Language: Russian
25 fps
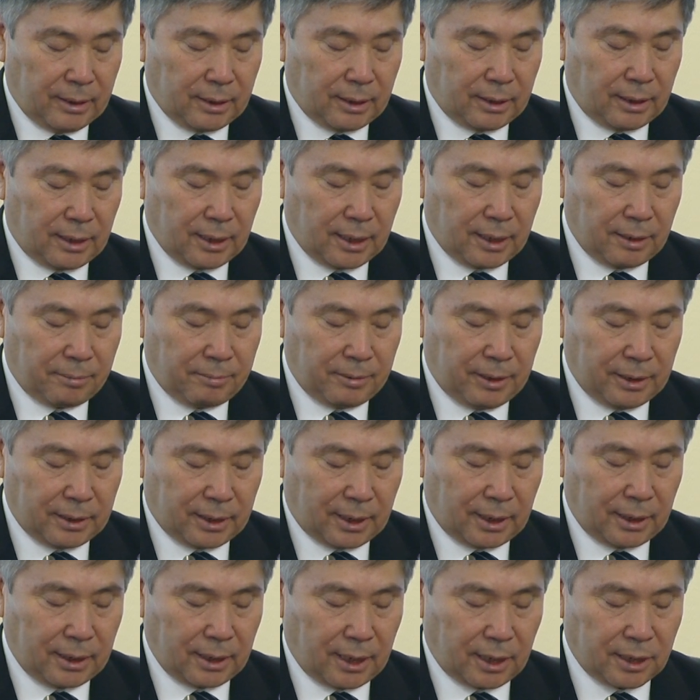В декабре
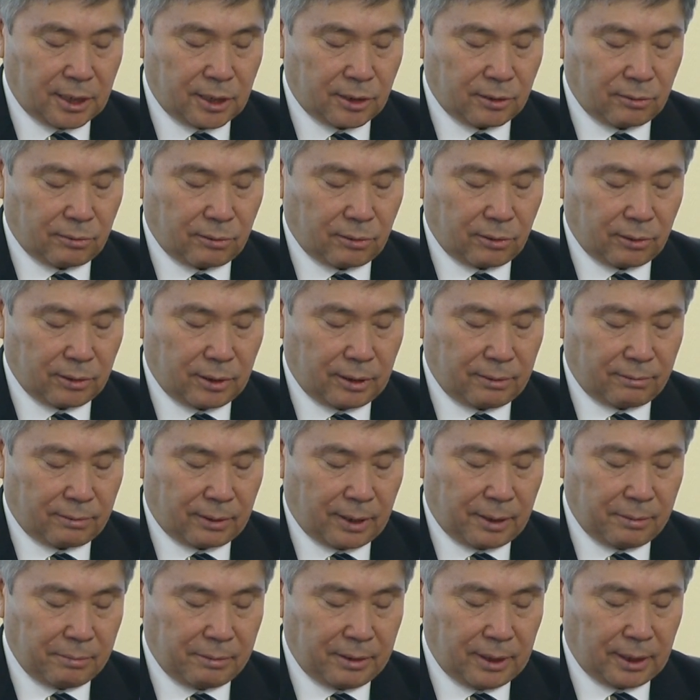2013 года в
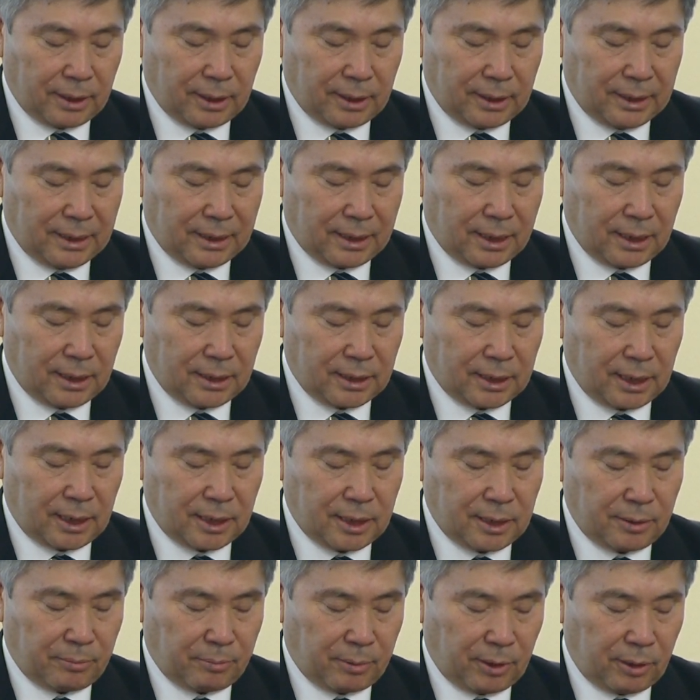рамках
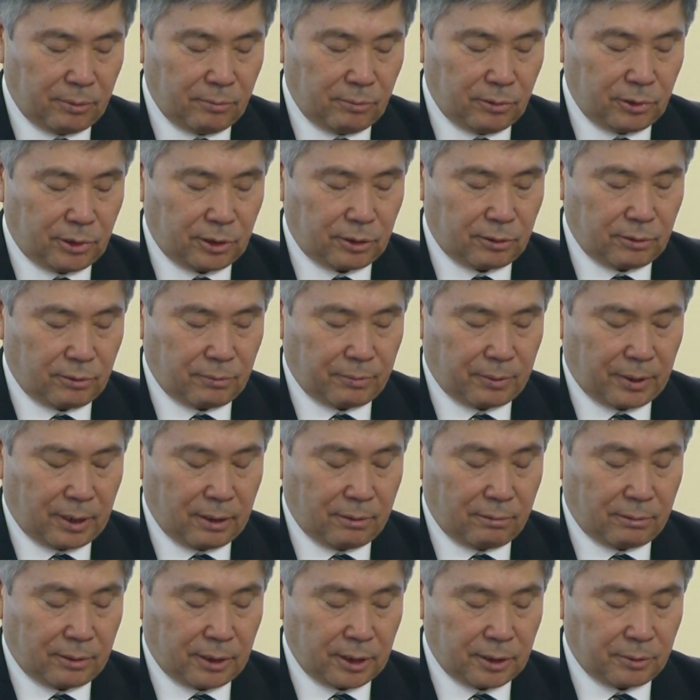реализации преимущественного
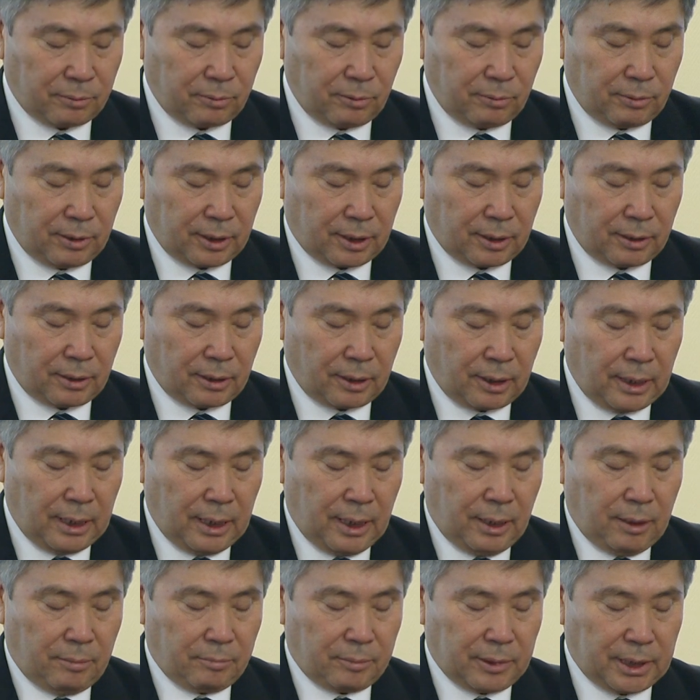права республики
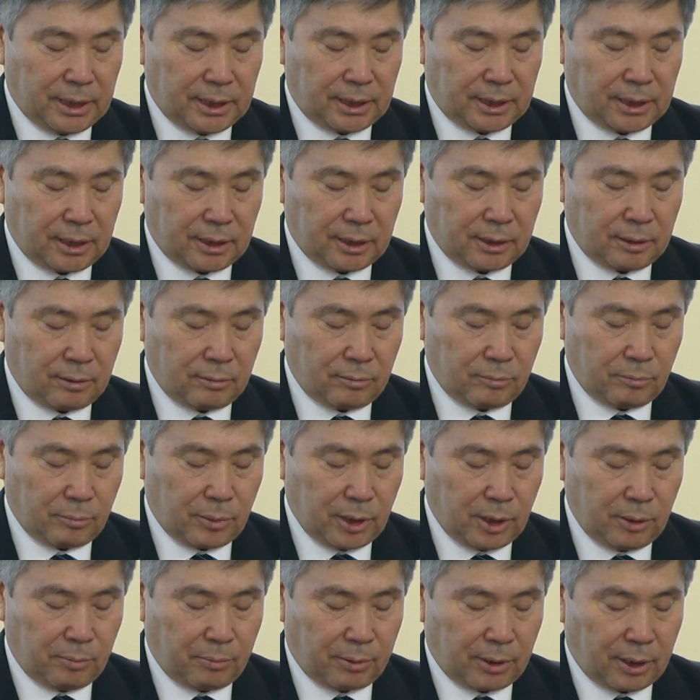министерством
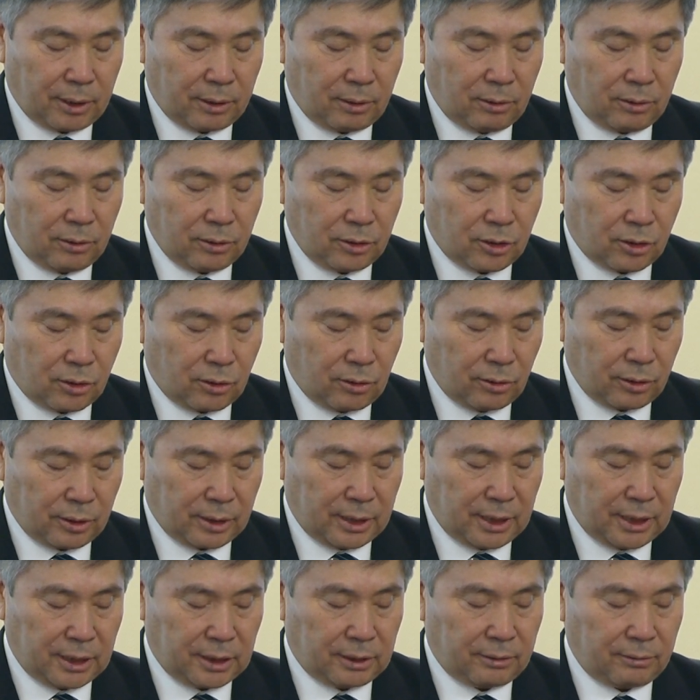был продлен срок
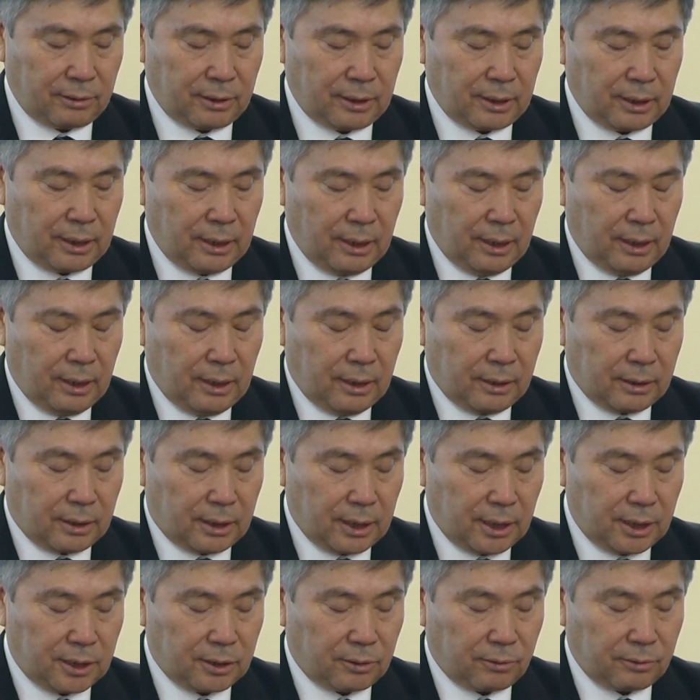действия
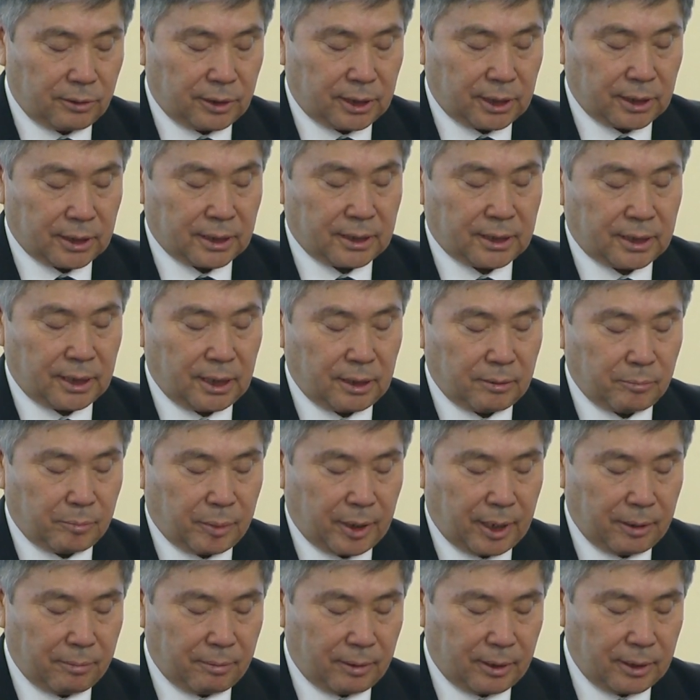действующих цен
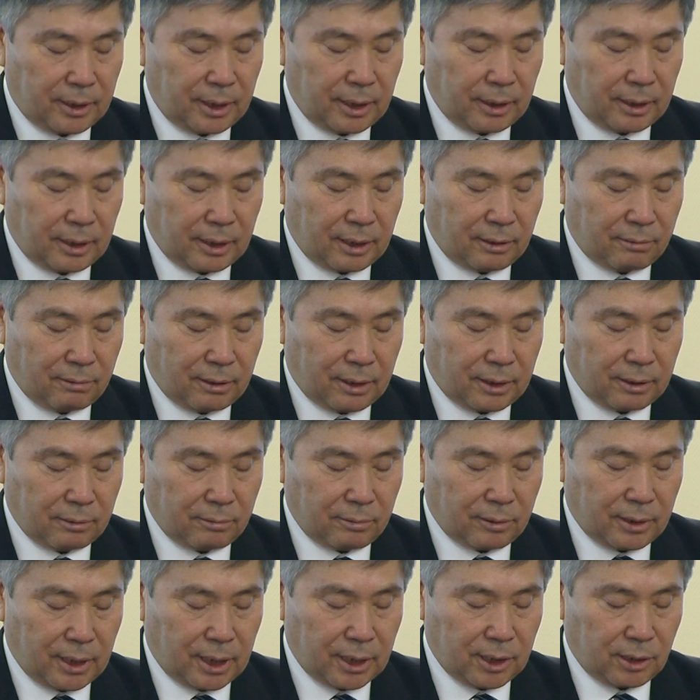приобретения
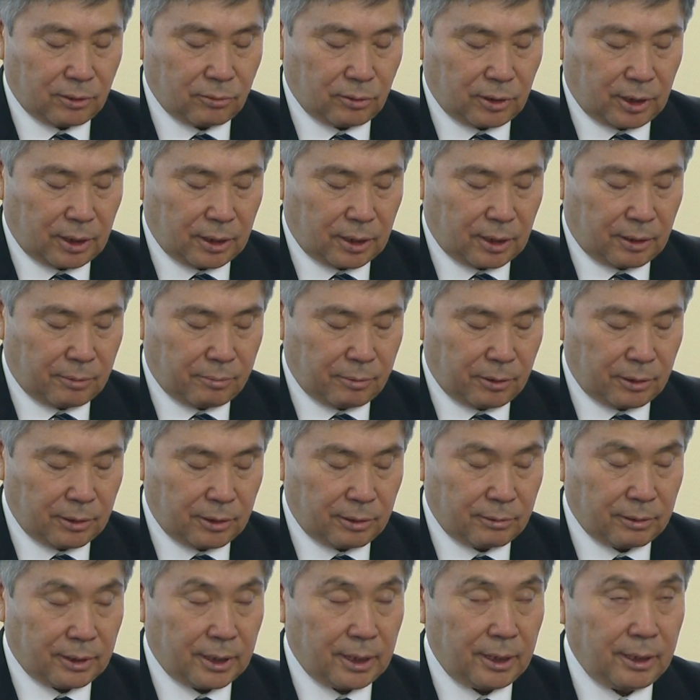товарного газа у
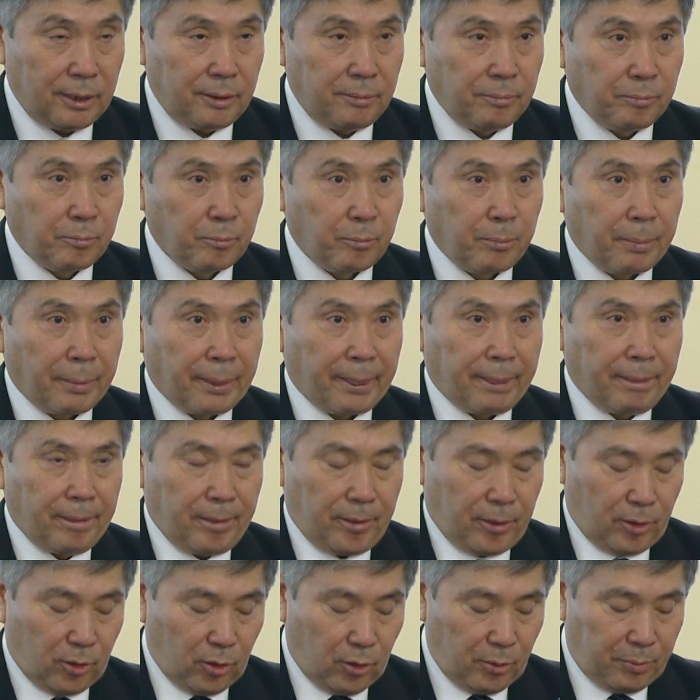недропользователей –
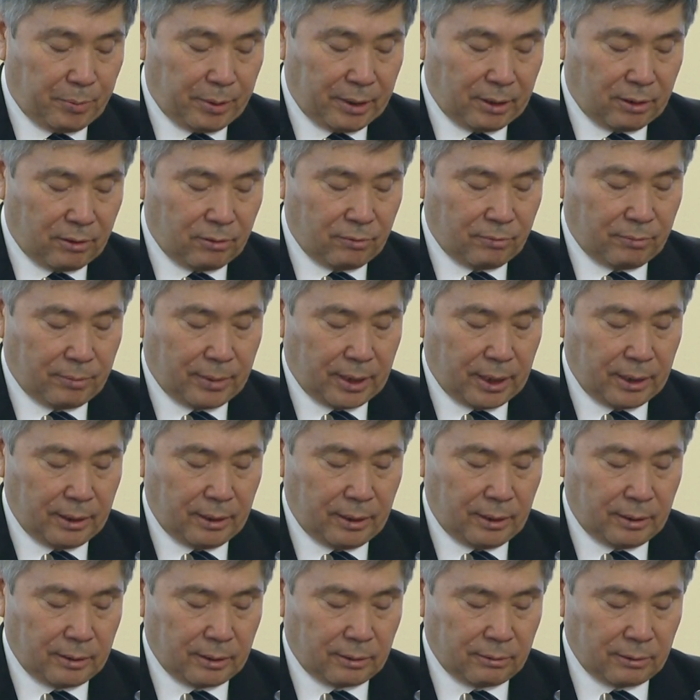до 1
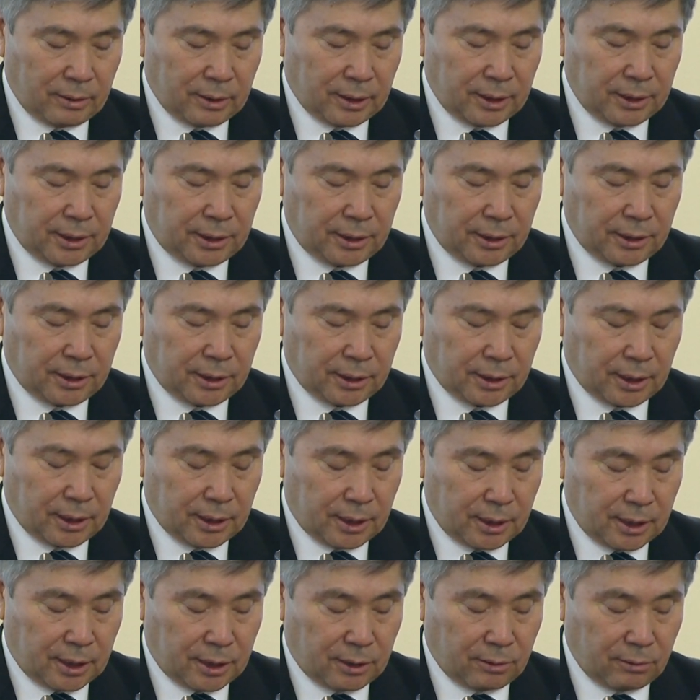мая
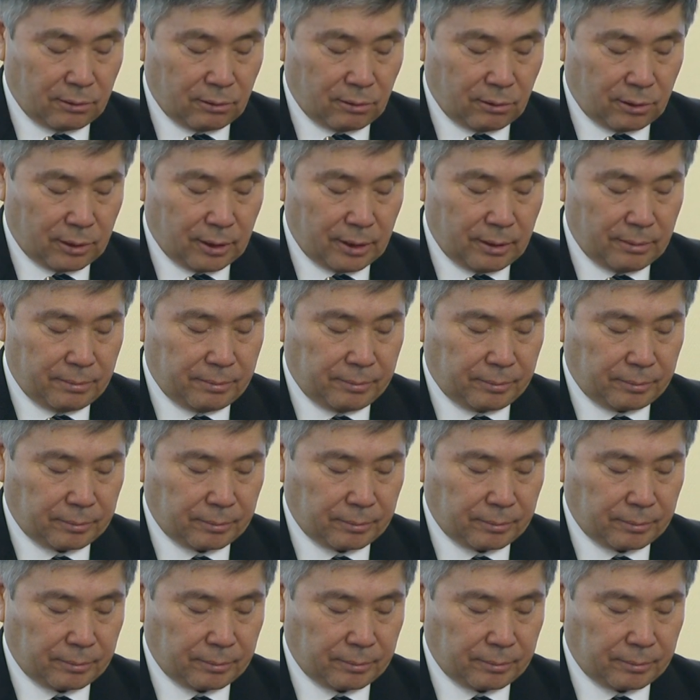2014 года.